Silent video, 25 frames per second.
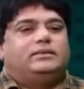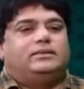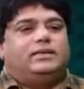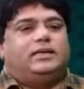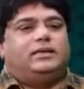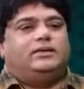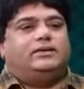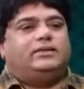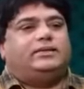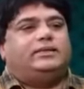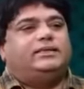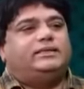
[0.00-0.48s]

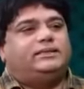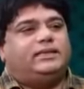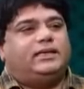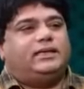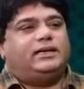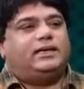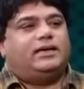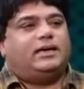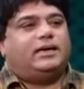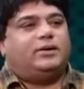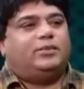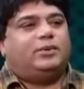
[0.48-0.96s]
నేను
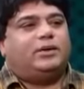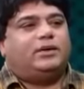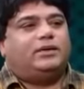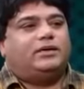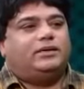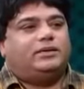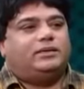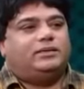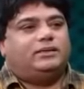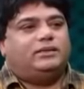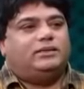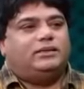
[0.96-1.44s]
టీచర్ని
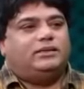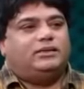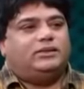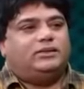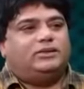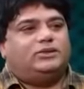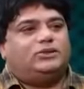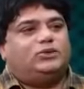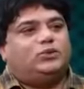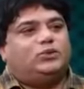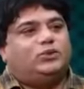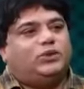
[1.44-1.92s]
కాబట్టి
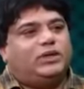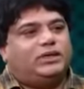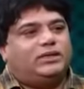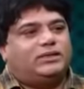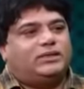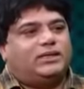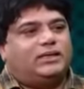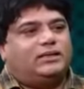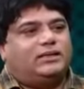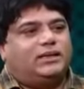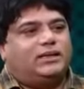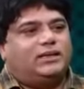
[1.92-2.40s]

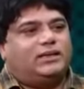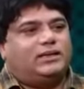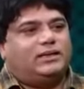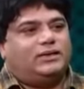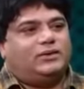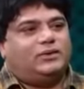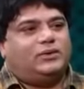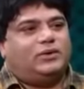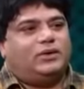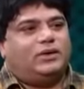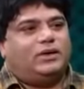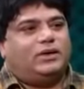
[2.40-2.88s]
స్టూడెంట్స్ అందరికీ
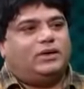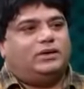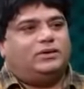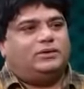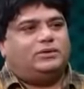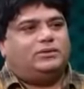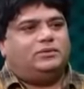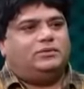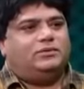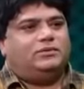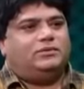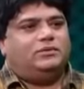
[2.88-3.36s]

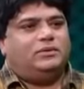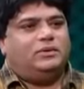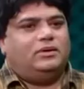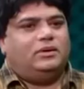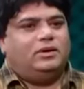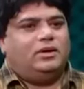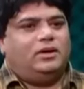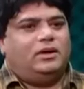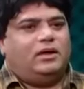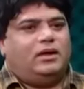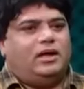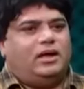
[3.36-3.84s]
కూడాను
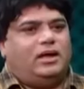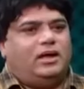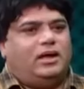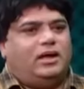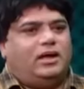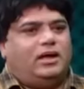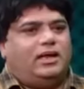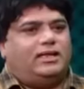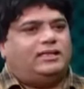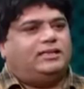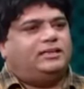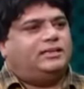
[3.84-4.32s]

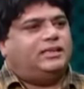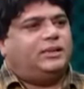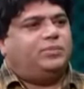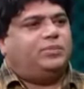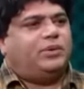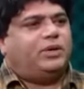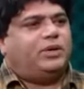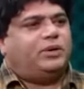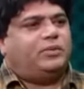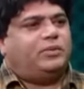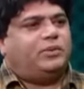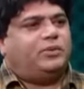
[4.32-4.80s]
లెసన్
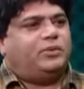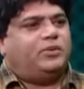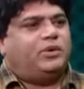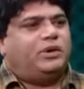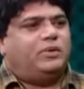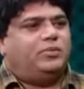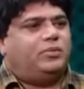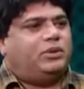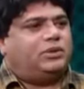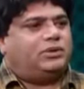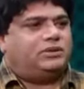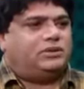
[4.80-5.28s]
చెప్పేటప్పుడు
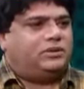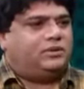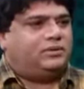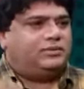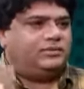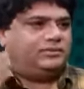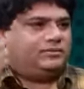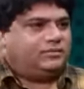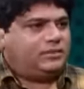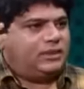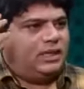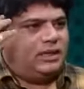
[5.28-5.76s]
కూడా మొత్తం
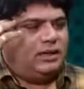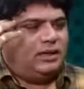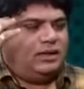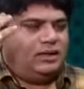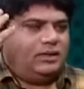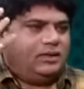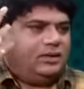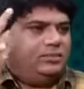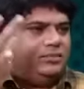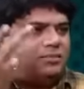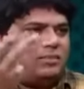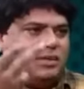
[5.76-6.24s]

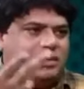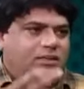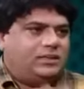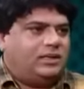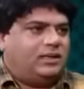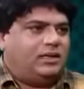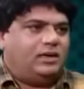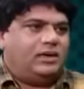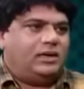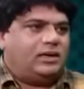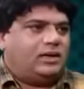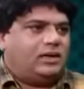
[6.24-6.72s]
మా
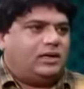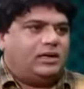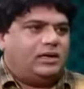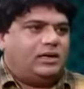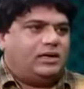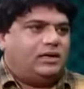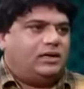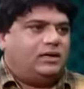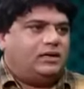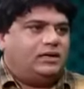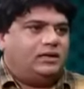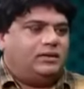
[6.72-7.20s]
దాంట్లో
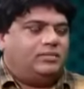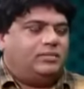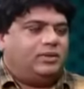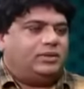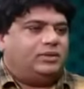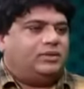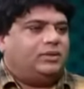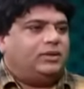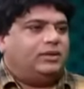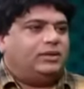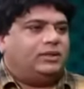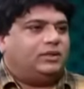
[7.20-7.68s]

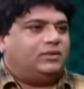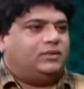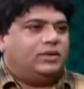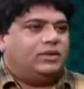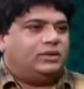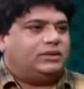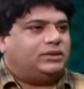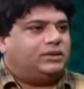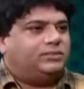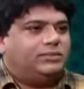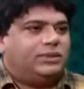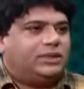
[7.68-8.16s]
మొత్తం అంతా
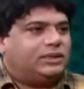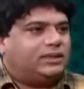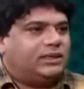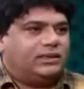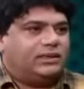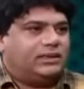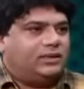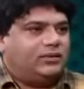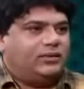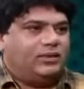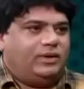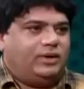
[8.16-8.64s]
కూడా సబ్జెక్ట్
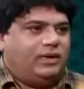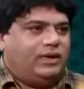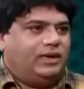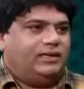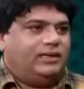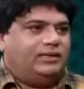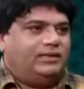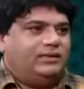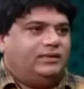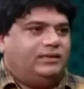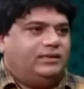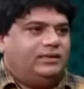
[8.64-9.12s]
అంతా ఉండాలి
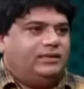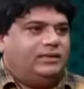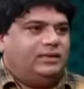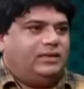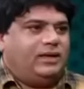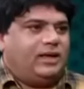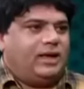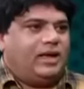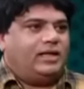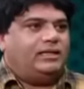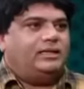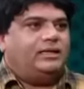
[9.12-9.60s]

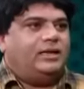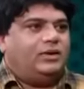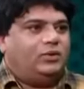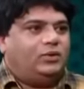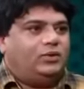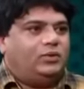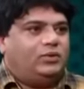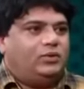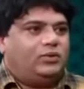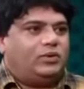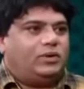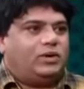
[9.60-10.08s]
అది నేను
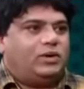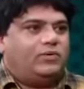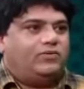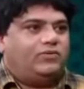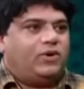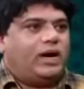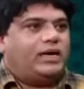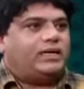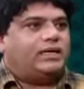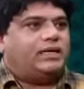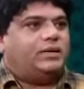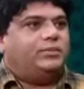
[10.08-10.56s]
ఒక
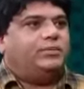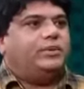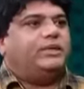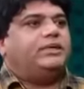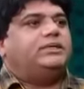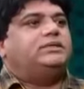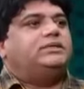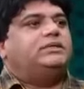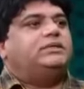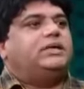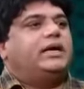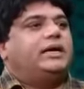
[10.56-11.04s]
ఫార్టీ
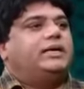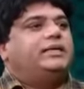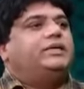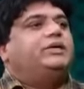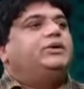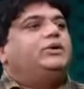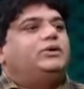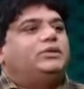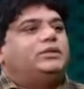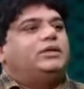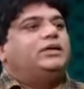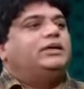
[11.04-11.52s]
మినిట్స్
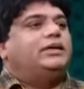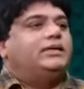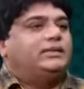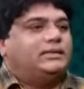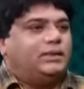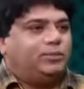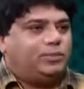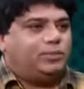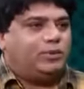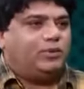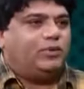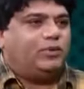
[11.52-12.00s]
కంటిన్యూస్గా నేను
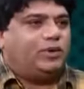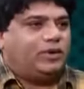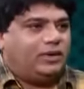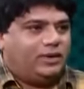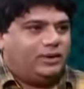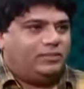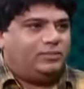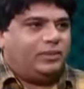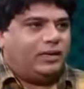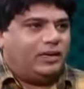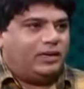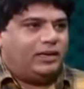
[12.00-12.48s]

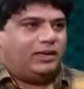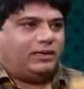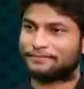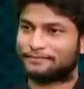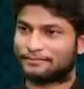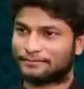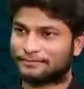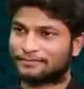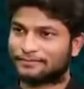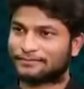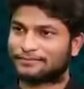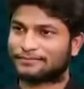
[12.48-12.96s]
చెప్పేవాడిని
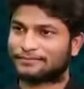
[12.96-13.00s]
పిల్లలకి